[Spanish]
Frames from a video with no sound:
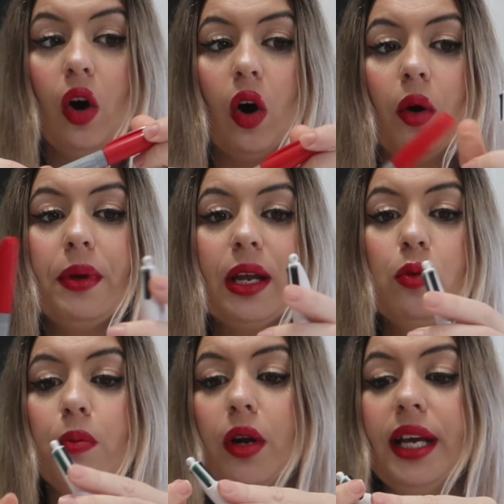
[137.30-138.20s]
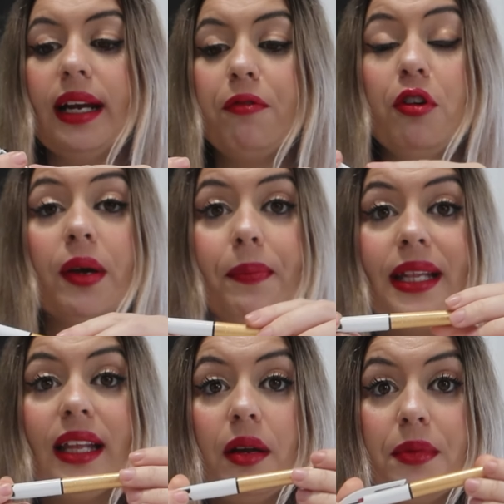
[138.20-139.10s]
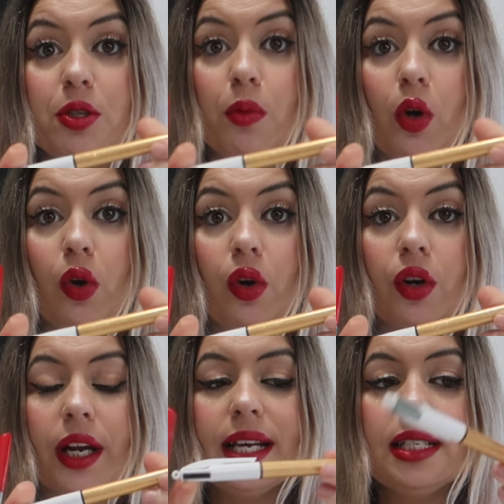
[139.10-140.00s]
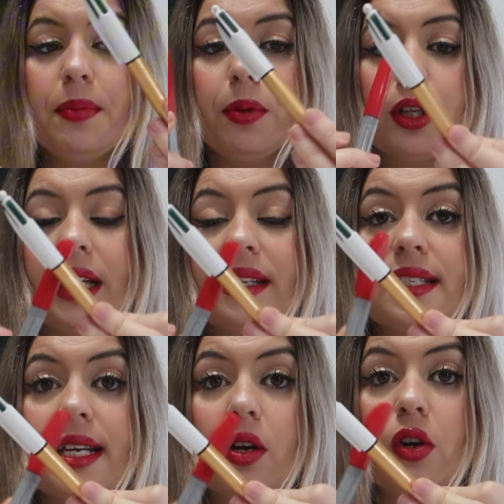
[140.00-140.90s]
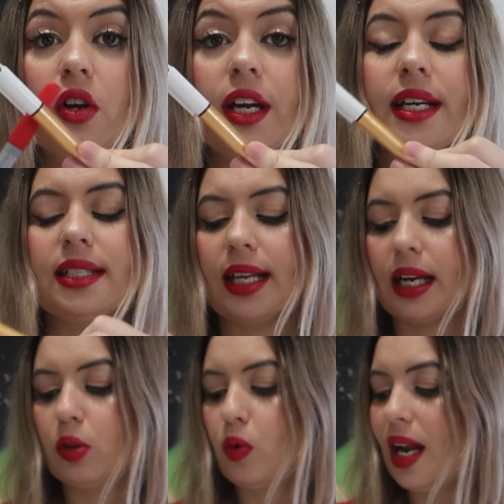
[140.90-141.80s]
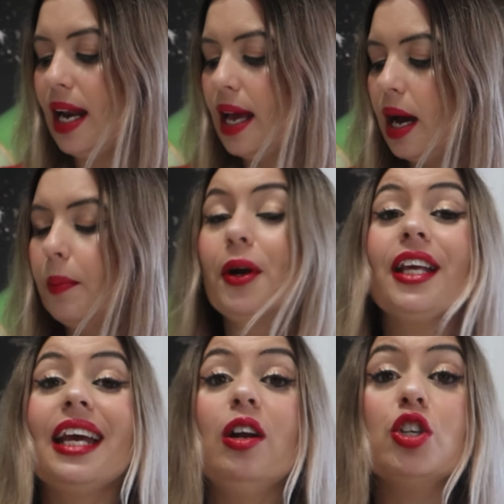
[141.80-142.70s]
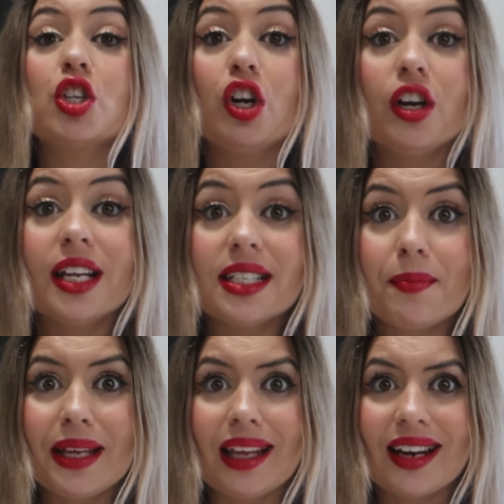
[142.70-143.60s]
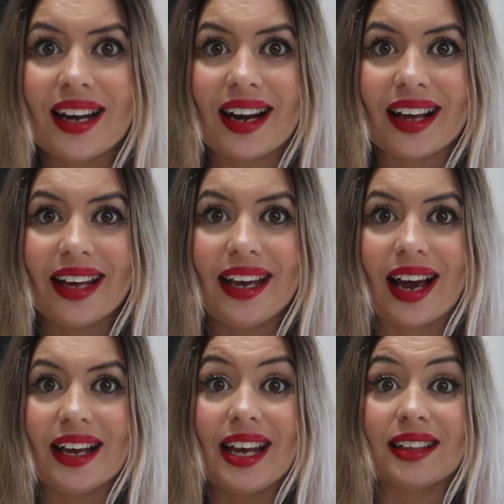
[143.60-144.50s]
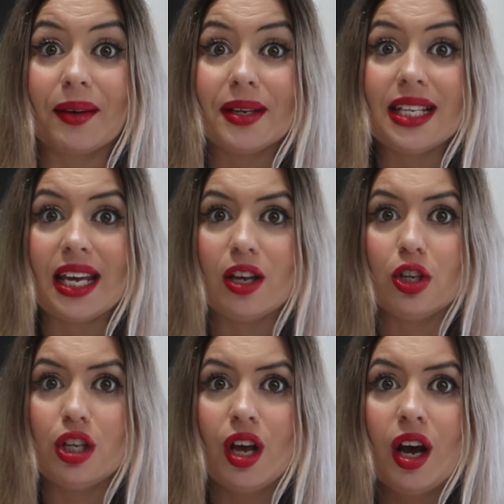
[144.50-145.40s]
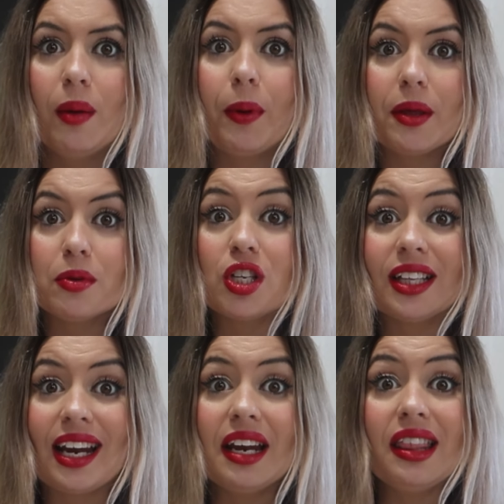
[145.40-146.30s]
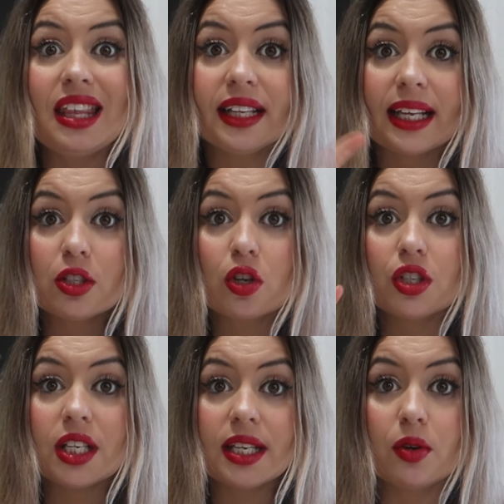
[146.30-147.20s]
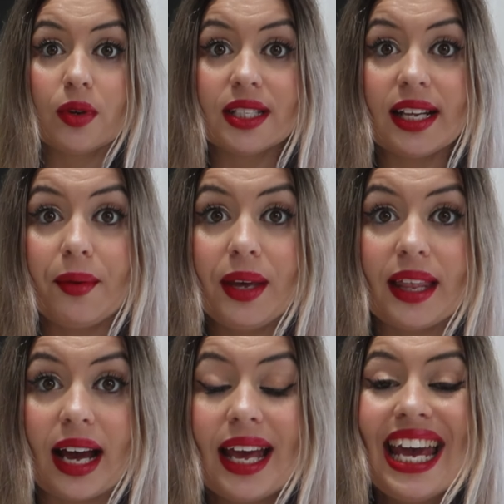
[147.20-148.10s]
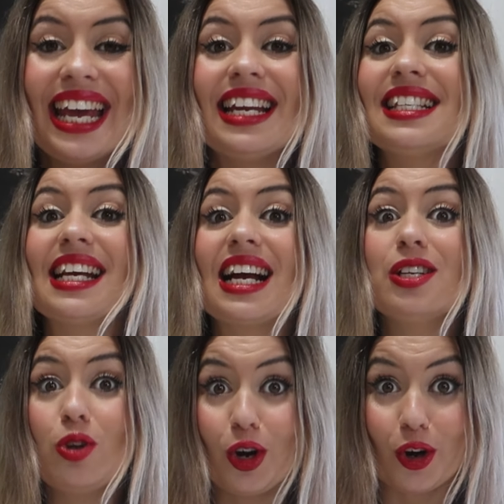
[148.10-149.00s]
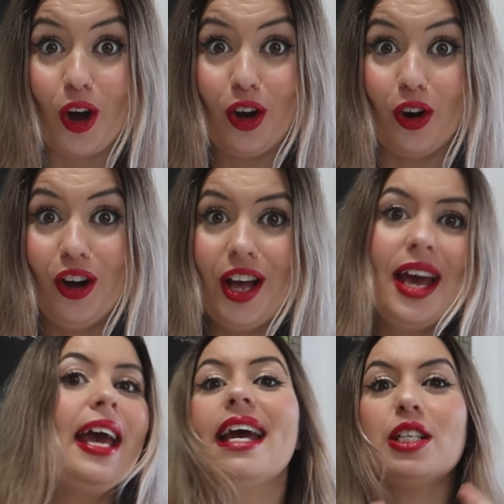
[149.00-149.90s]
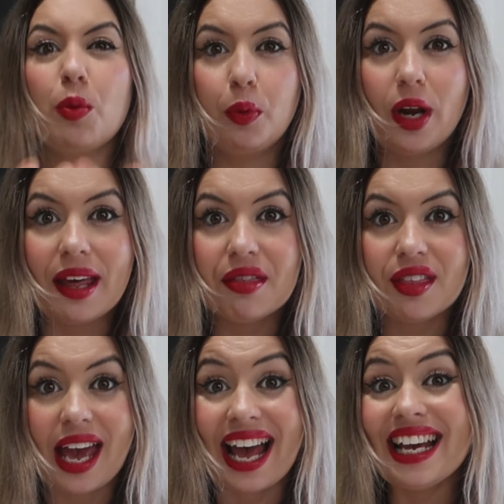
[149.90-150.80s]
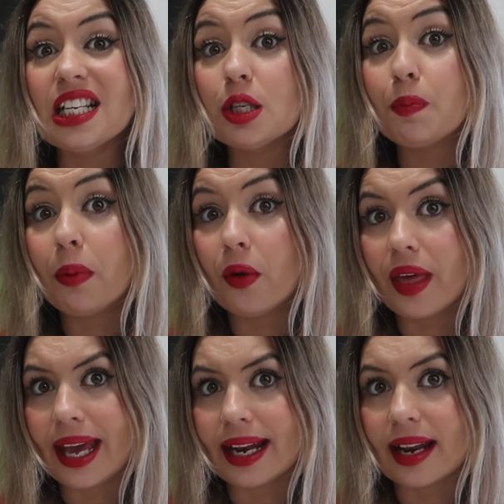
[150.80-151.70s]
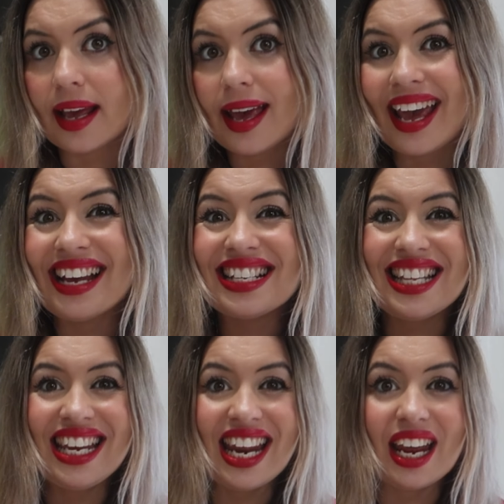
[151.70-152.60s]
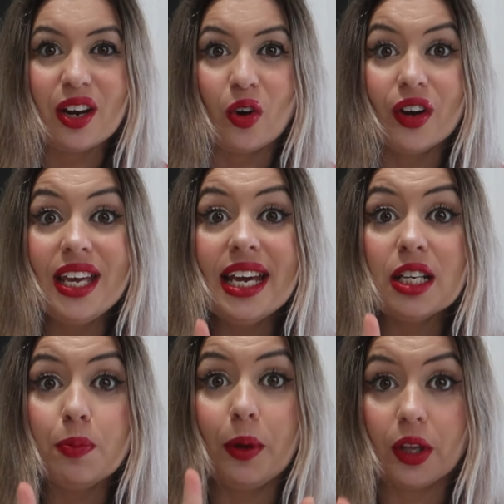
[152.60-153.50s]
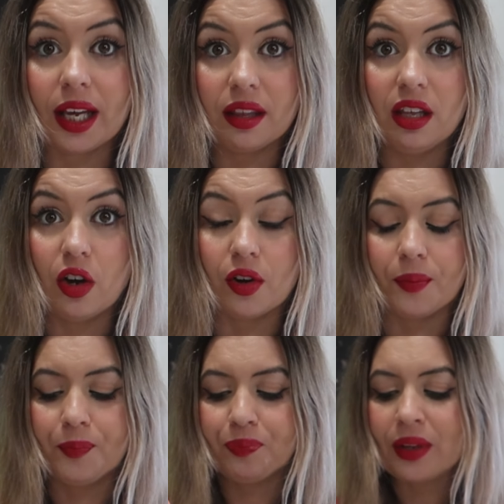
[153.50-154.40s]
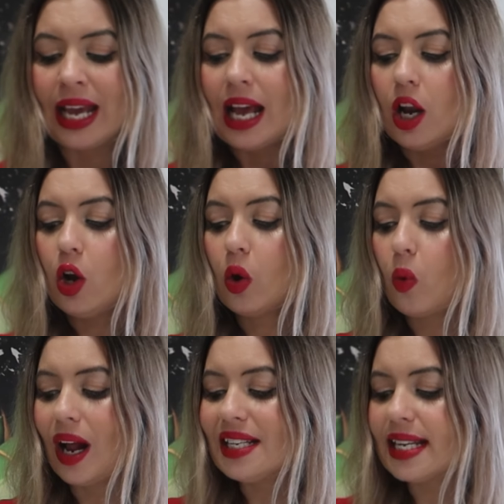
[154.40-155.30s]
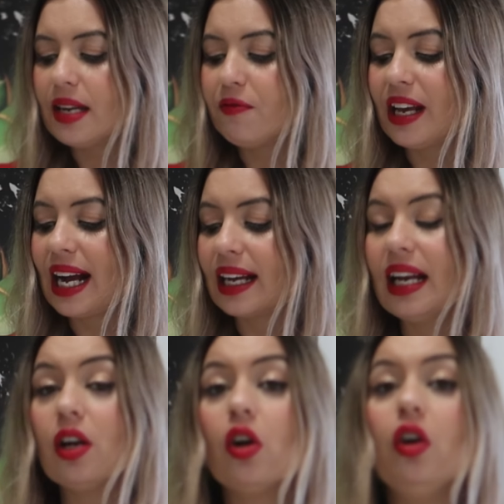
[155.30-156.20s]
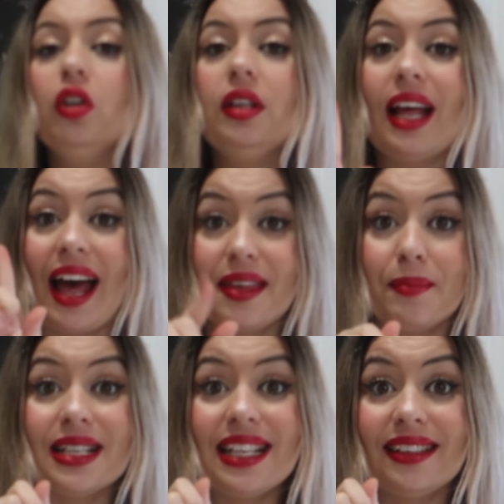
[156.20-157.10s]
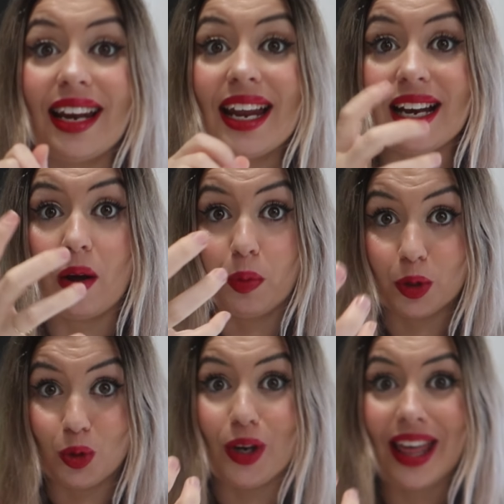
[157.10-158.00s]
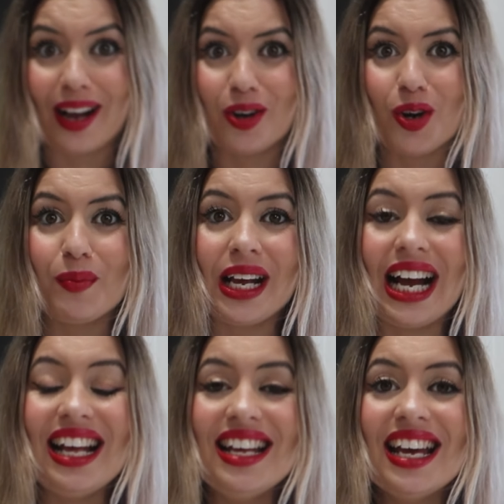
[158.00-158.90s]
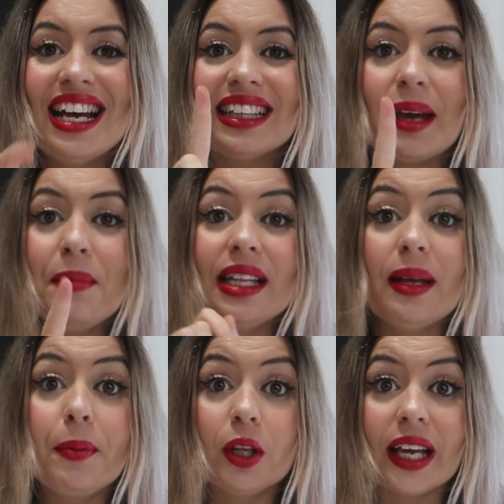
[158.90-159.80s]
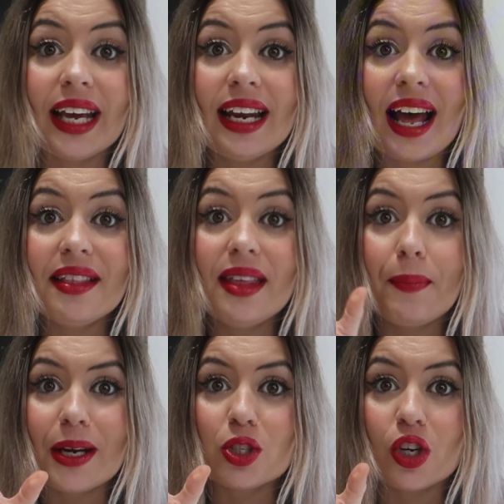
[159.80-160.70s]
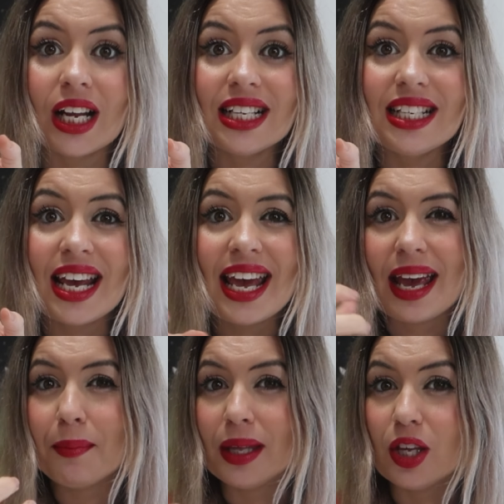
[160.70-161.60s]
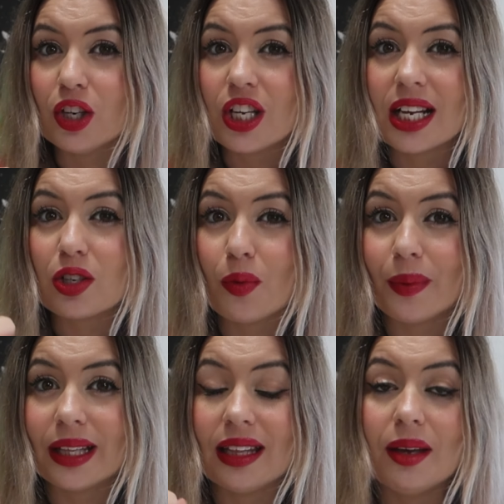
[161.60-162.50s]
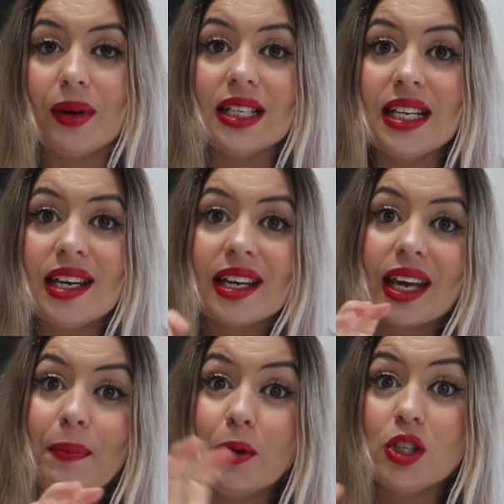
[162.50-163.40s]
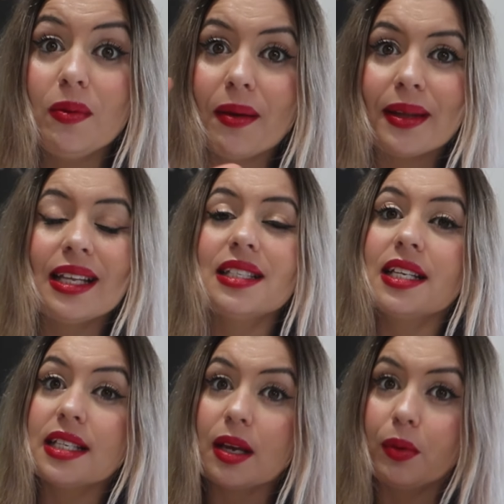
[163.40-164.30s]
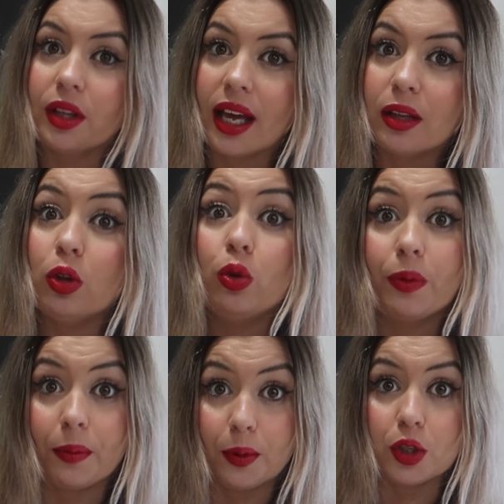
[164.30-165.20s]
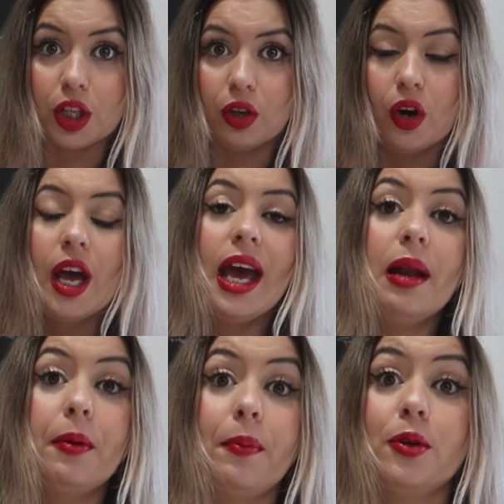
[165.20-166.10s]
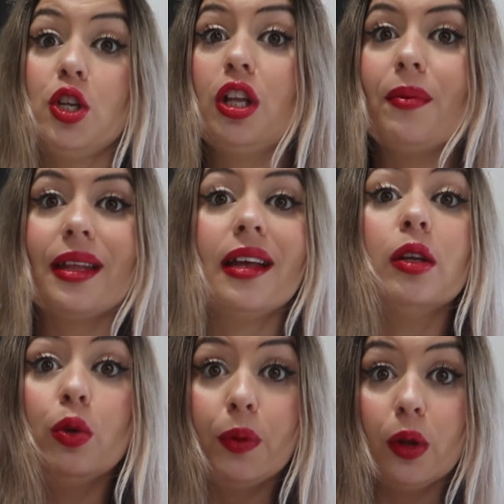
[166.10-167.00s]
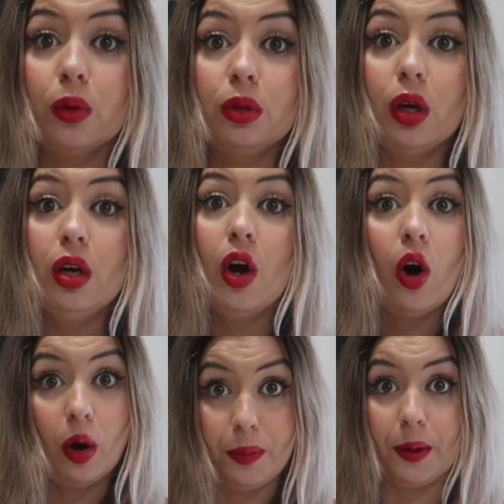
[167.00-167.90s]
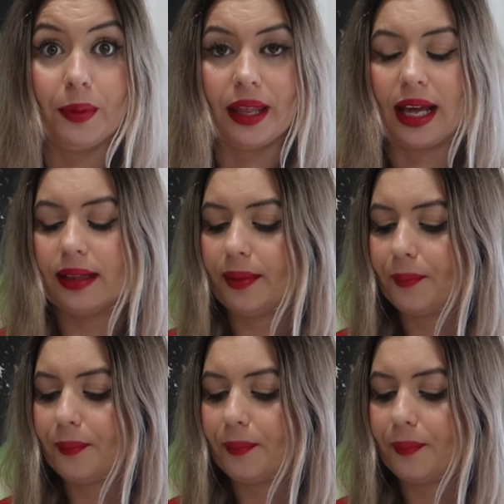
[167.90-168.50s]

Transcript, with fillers: o bien un bolígrafo que pinte el mismo color. Es importante este color en este ritual porque los colores emiten energía y a través de ellos podemos atraer ciertas cosas en nuestra vida. En este caso el rojo es opulencia, es poder, es dinero y es protección. Lo cual significa que el rojo, además de atraer la oportunidad económica, también te protegerá de personas envidiosas, competitivas, que posiblemente estén saboteando tu propósito, el propósito de vender tu producto o propiedad.